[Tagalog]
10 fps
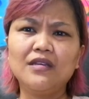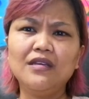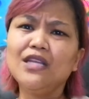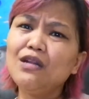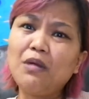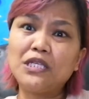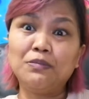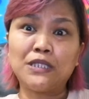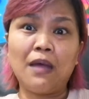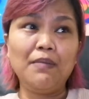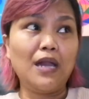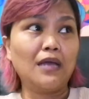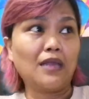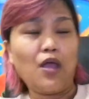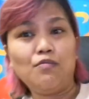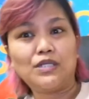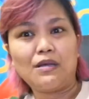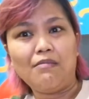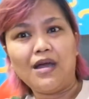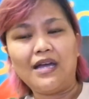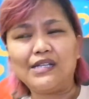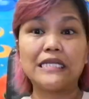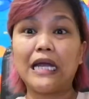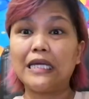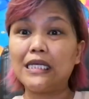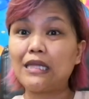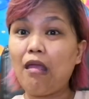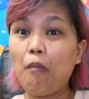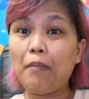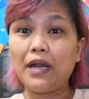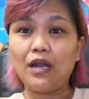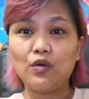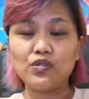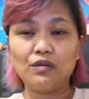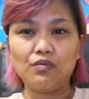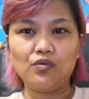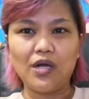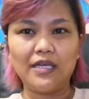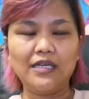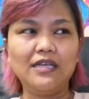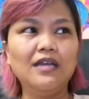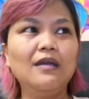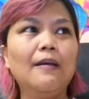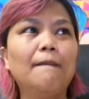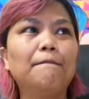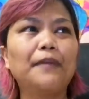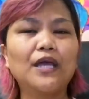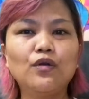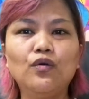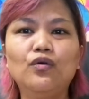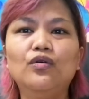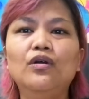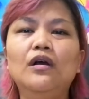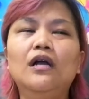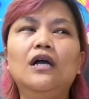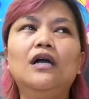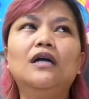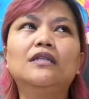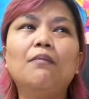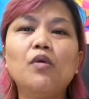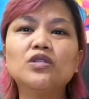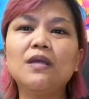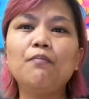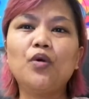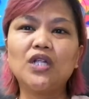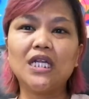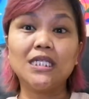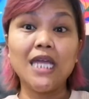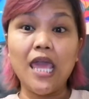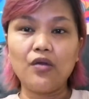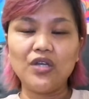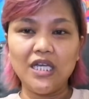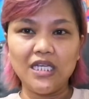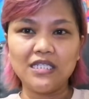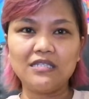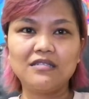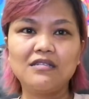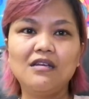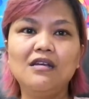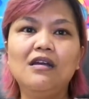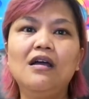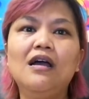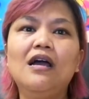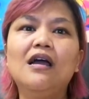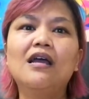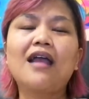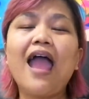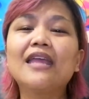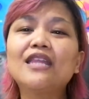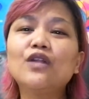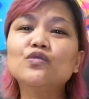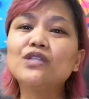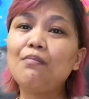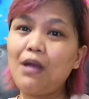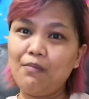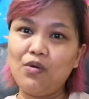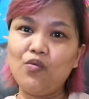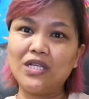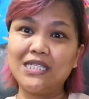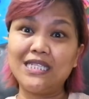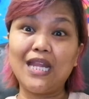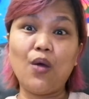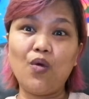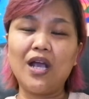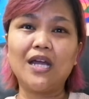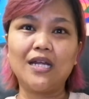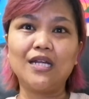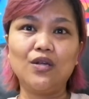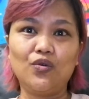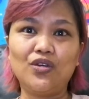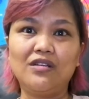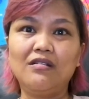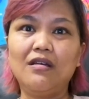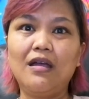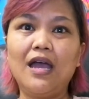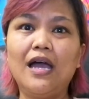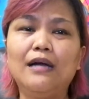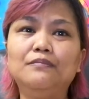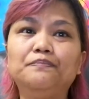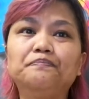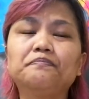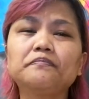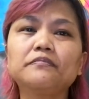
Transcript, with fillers: hindi naman sinasabi lahat tayo masama, ano. Kanya-kanya tayong pananaw sa buhay. Pero, the most important here is, kahit na anong sama mo, once tinawag ka na ni Lord, um,